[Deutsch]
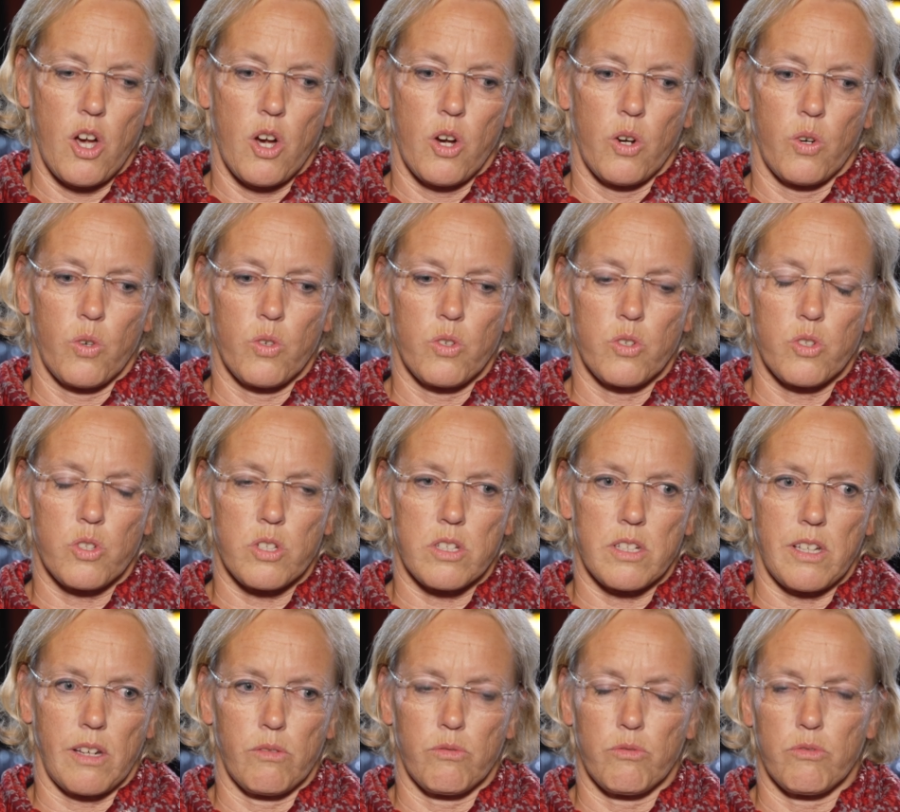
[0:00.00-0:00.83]
Und
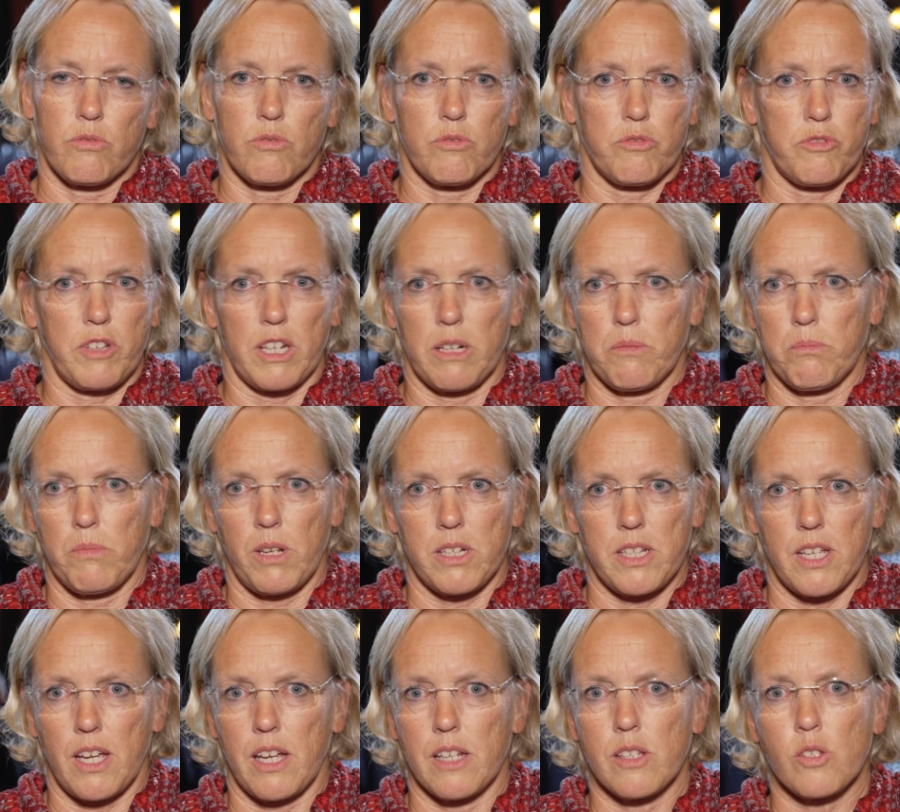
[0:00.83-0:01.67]
dann fängt man
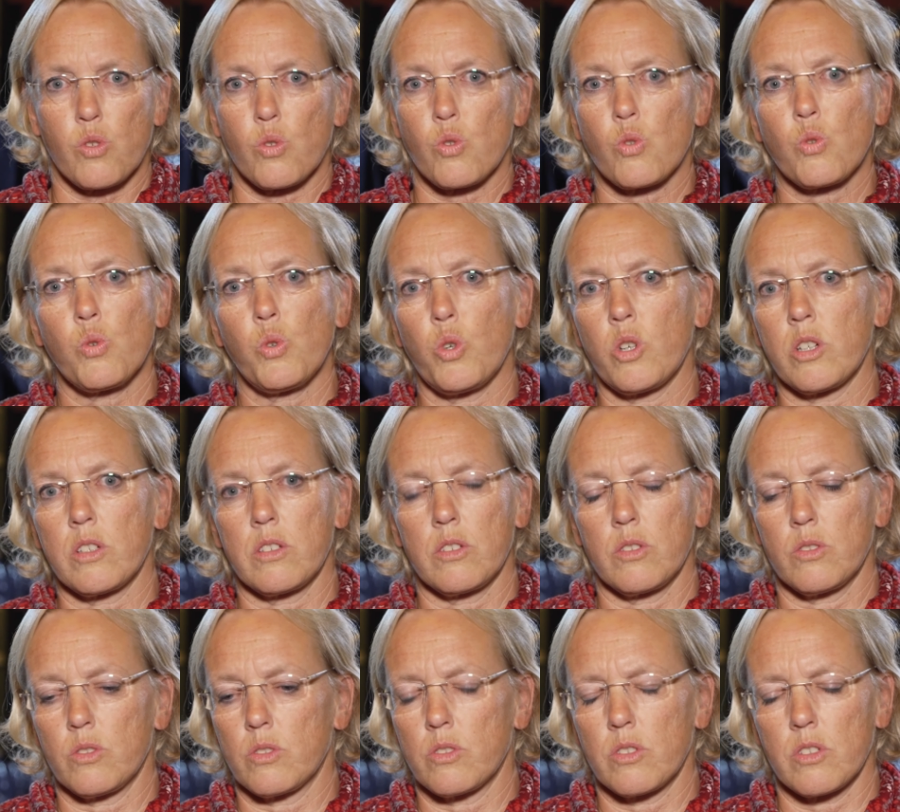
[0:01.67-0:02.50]
ja an zu suchen
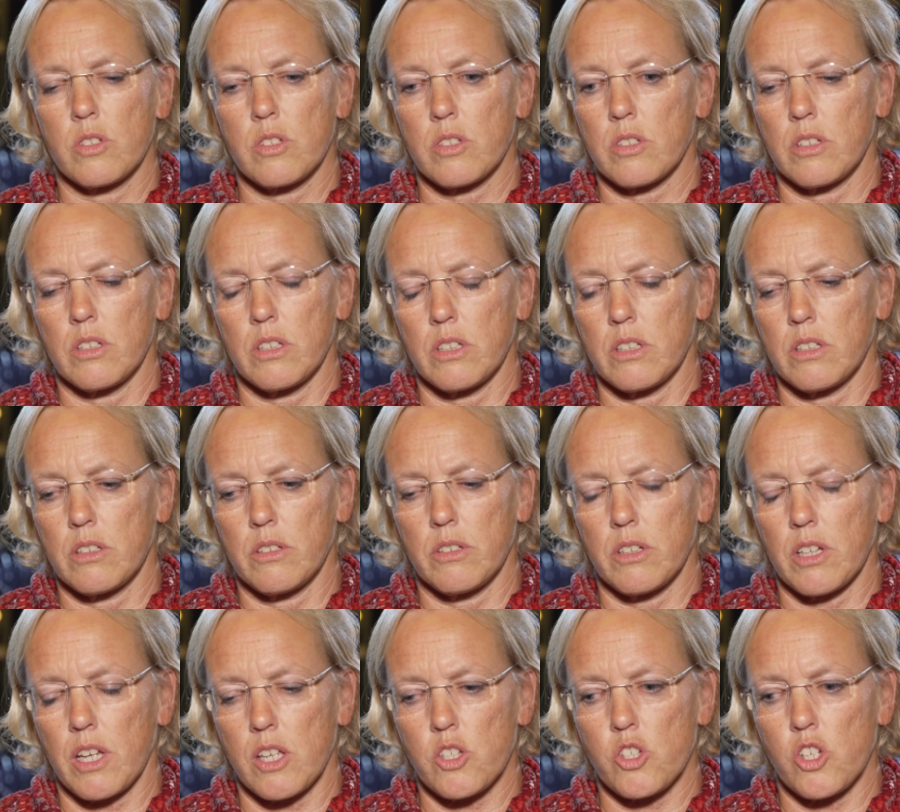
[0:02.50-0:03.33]
und äh,
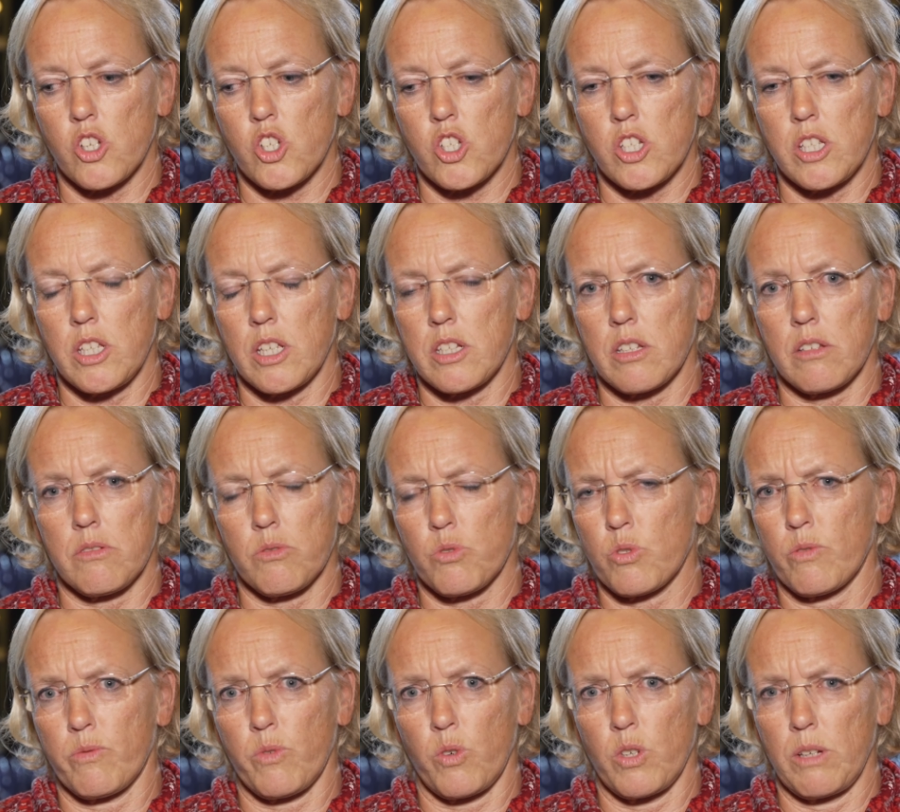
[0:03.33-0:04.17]
recherchiert
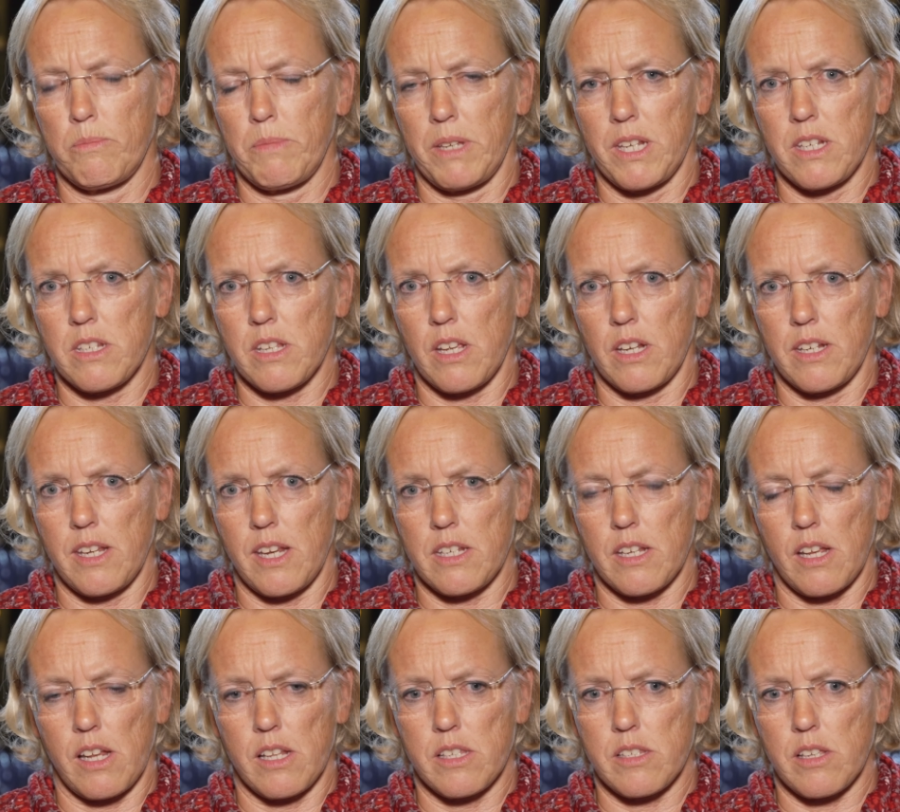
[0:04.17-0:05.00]
sowohl im
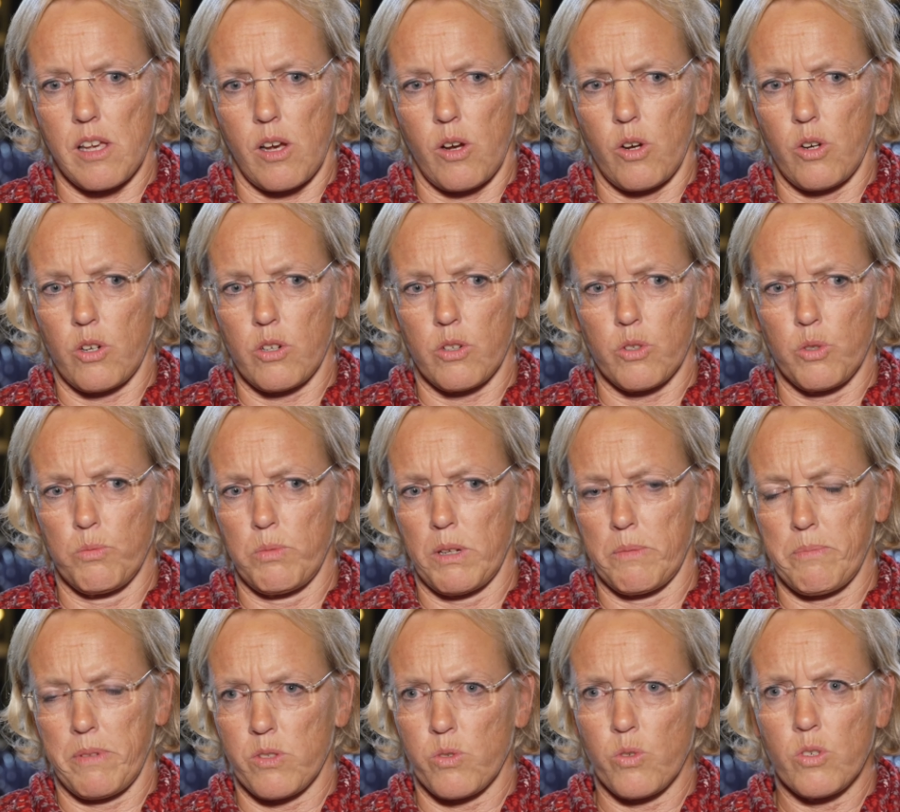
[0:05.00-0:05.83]
Internet als auch über
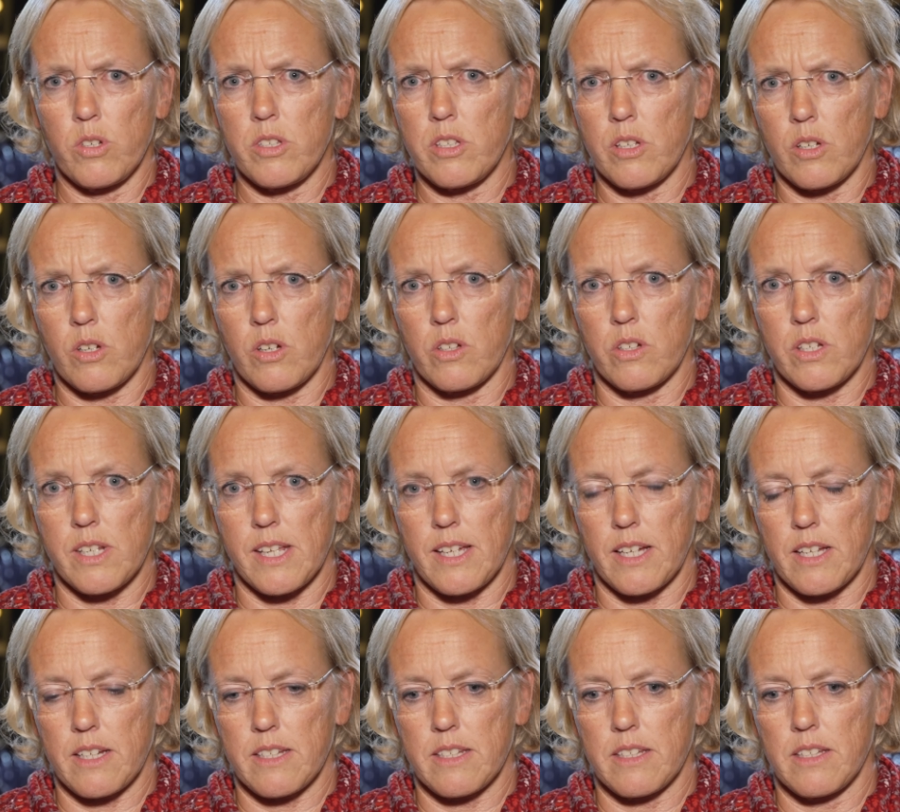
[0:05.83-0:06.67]
persönliche
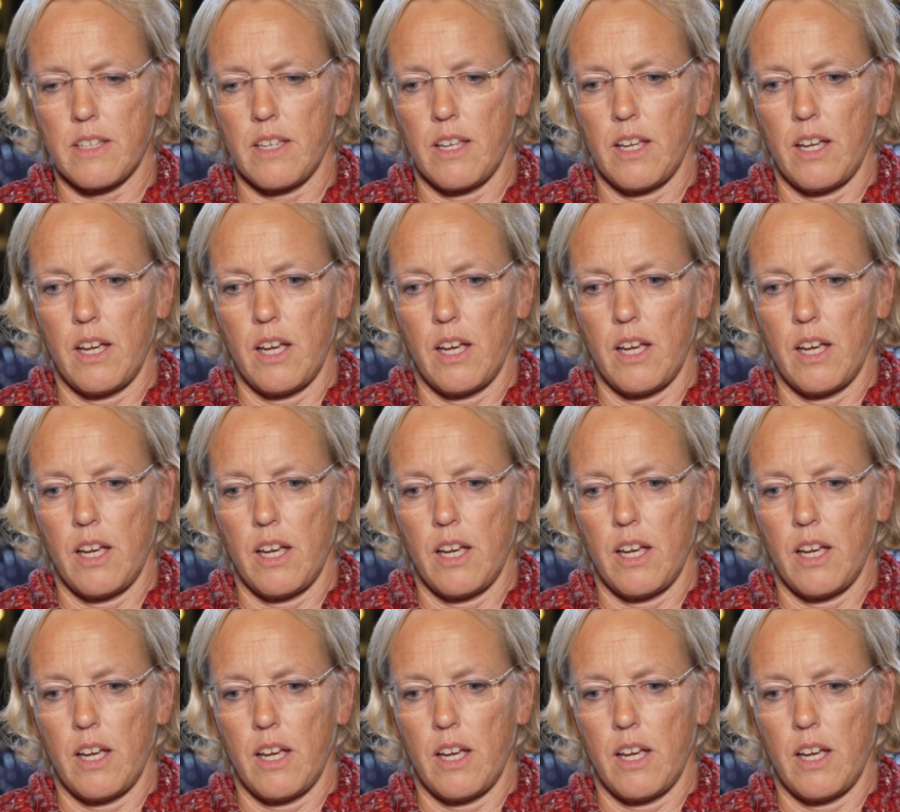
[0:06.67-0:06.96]
Kontakte.